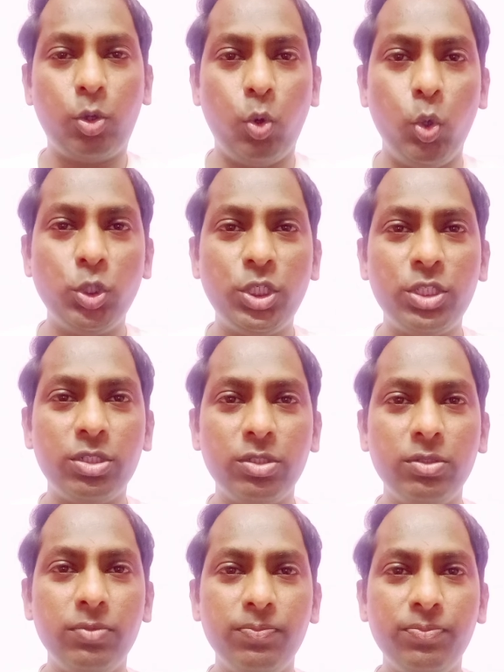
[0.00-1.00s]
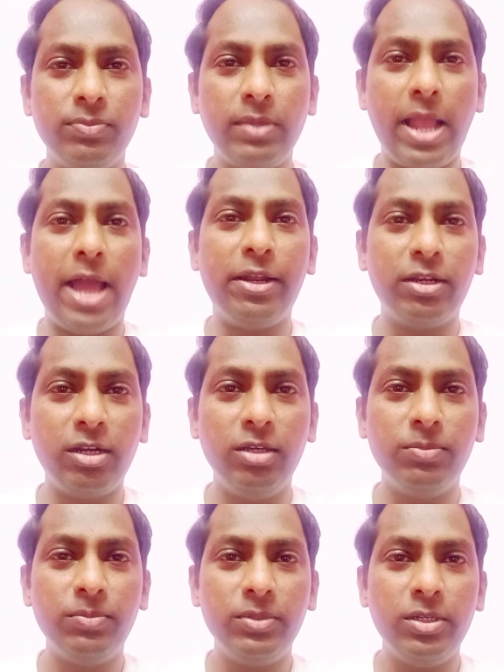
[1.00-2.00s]
coach and a
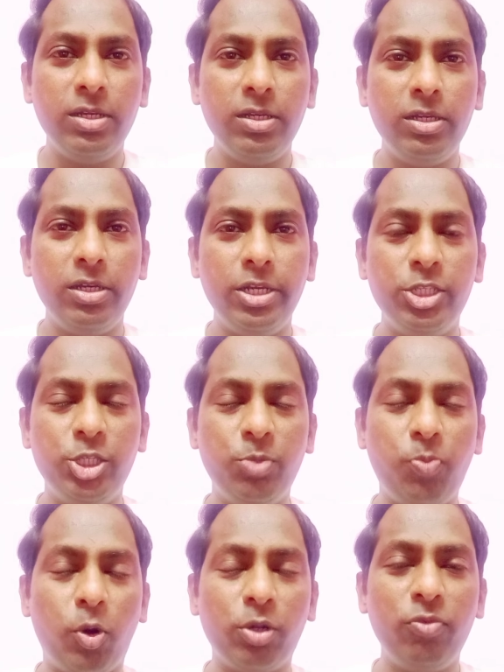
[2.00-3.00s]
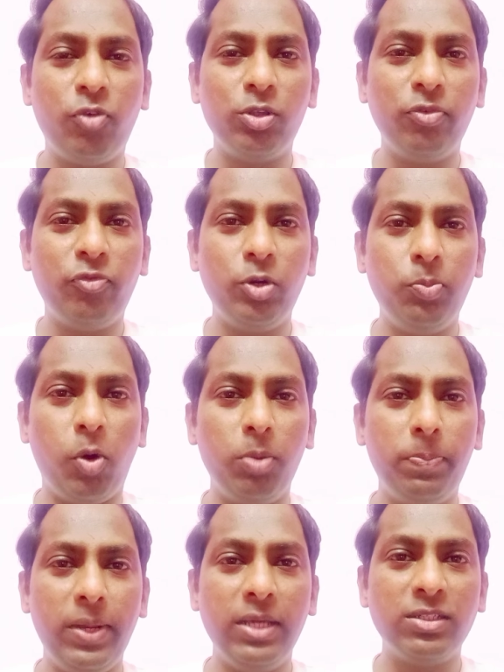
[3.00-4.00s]
club is important for the football
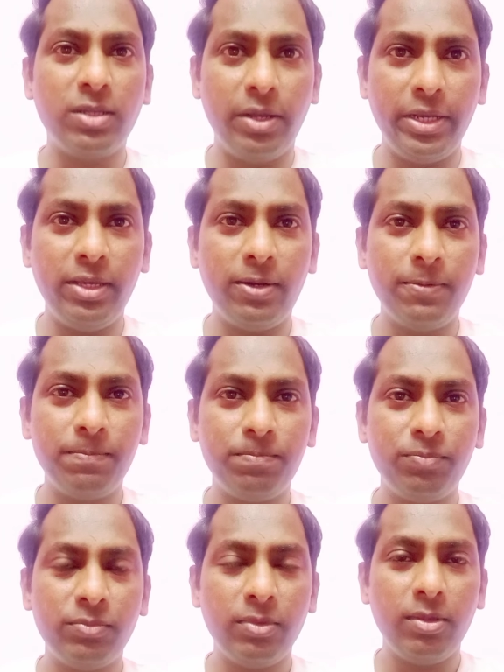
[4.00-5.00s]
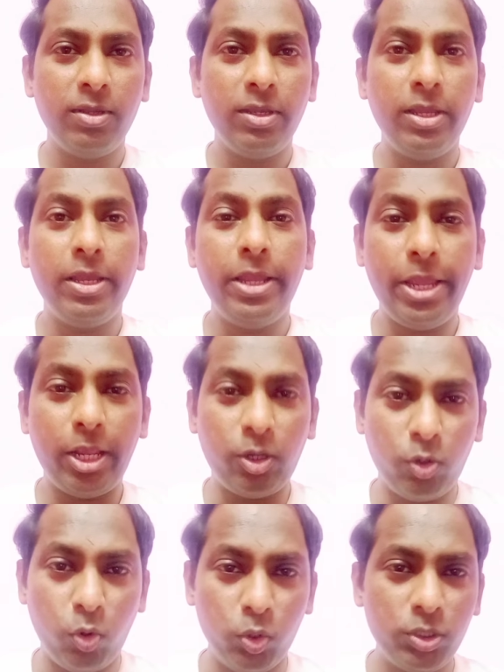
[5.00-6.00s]
player's career. एक
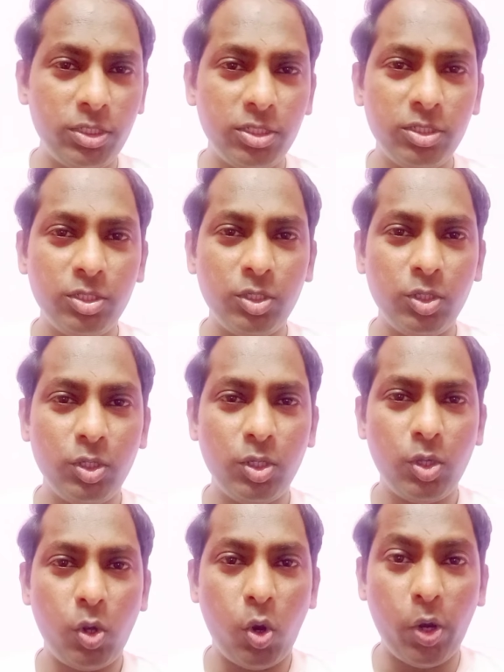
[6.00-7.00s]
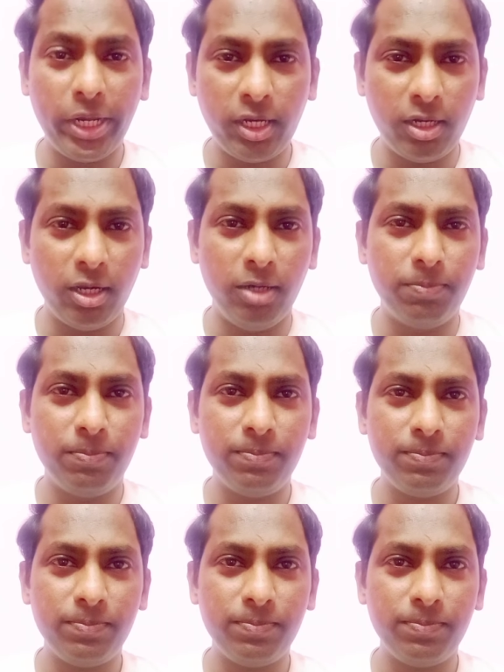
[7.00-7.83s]
कोच और एक क्लब